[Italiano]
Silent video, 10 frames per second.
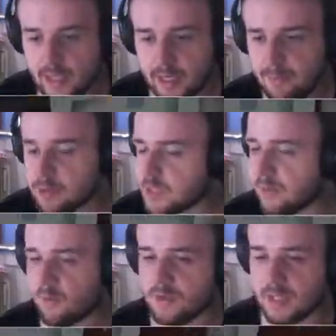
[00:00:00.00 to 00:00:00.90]
che
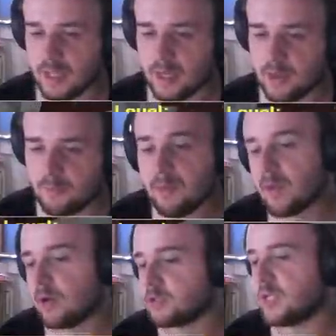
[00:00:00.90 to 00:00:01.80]
possiamo vederle. Prima
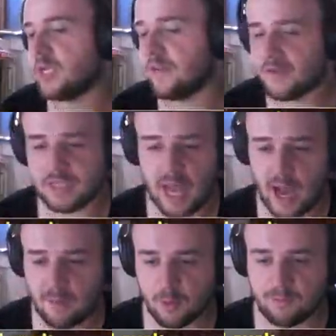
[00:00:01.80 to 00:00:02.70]
cosa le
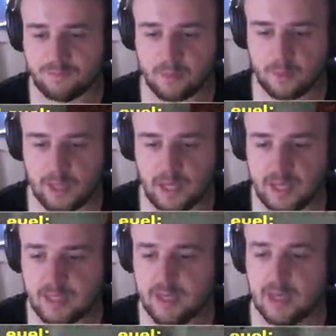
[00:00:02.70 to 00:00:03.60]
vediamo,
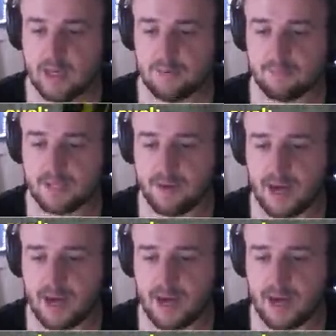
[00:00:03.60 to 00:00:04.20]
ok? Prima